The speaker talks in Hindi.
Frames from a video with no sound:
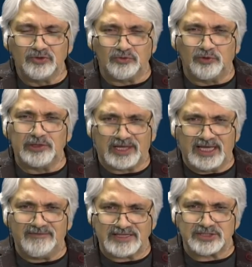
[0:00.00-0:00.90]
तो वो
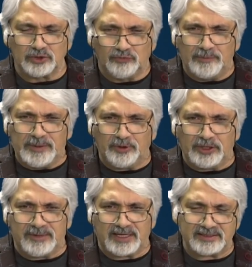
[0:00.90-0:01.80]
लगाएं वैसे तो वो भी
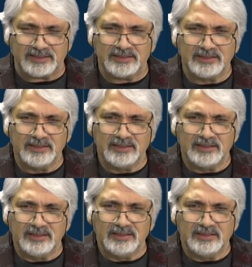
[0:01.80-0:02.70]
बुरी बात है
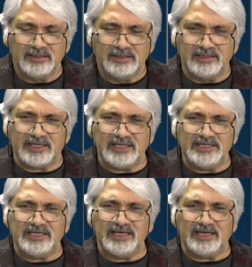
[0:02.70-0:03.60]
लेकिन
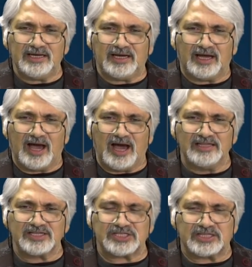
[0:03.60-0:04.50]
ये
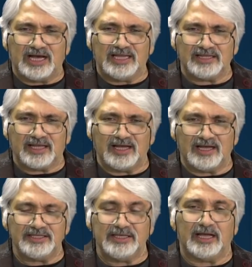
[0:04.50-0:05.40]
खालिस्तान
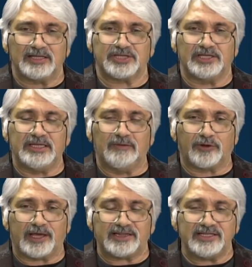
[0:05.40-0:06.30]
का या चलिए वो
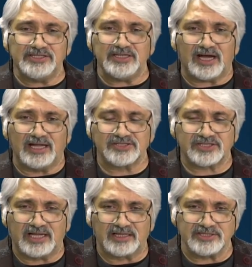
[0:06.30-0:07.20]
कहते हैं जी
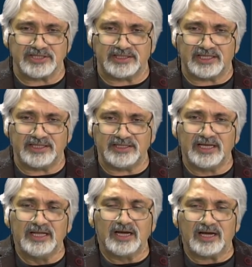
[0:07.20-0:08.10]
खालिस्तान का झंडा नहीं
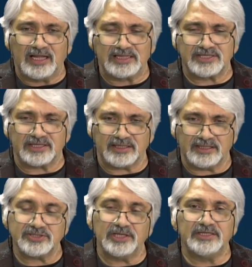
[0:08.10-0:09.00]
है खालसा का
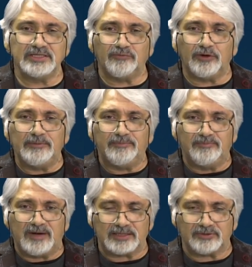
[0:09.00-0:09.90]
है चलिए जी वही
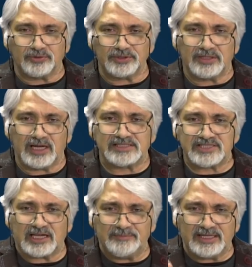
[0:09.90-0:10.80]
बात हो गई
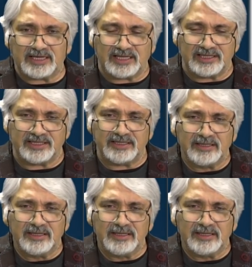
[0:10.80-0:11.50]
खालसा का भी लगा लिए